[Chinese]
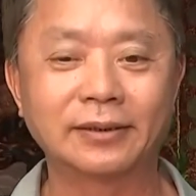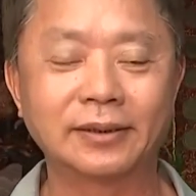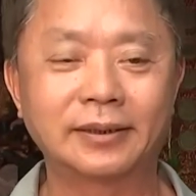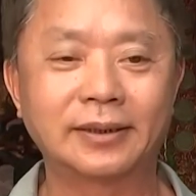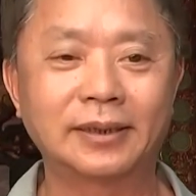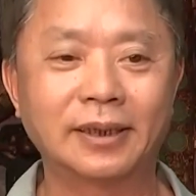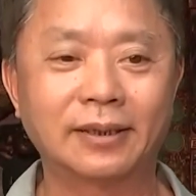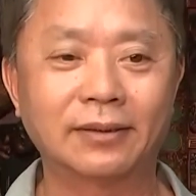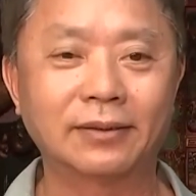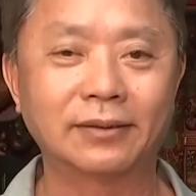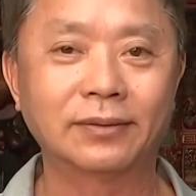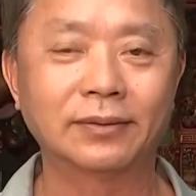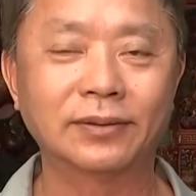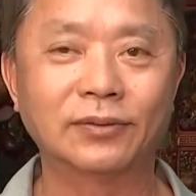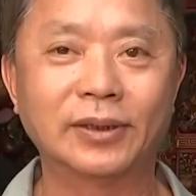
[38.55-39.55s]
要
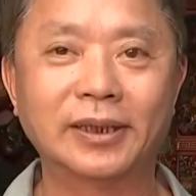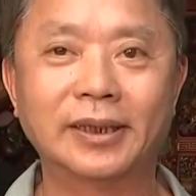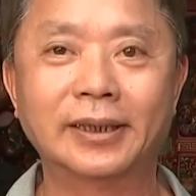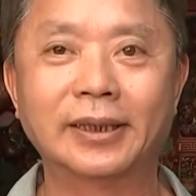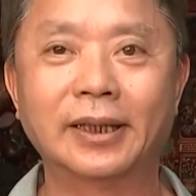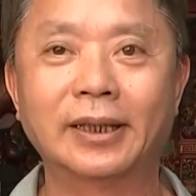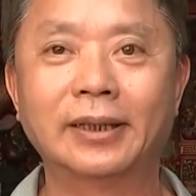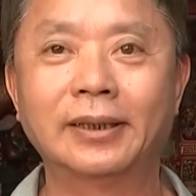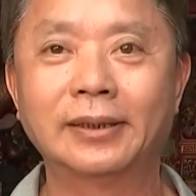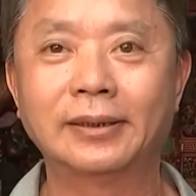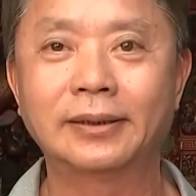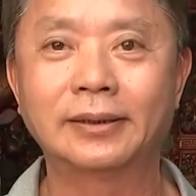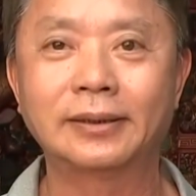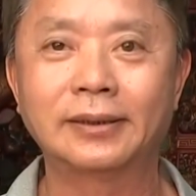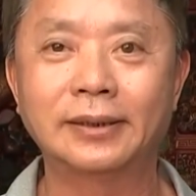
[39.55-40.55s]
叫委员来
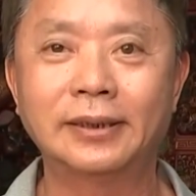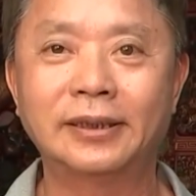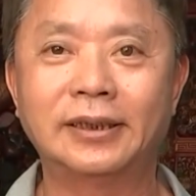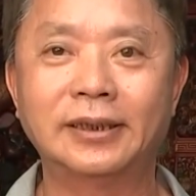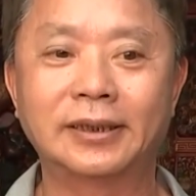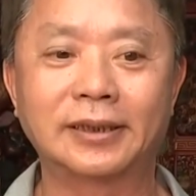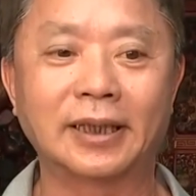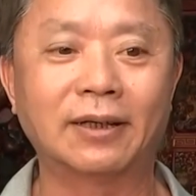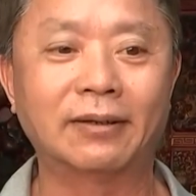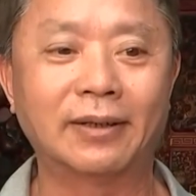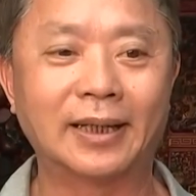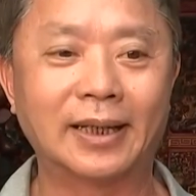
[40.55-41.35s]
一起找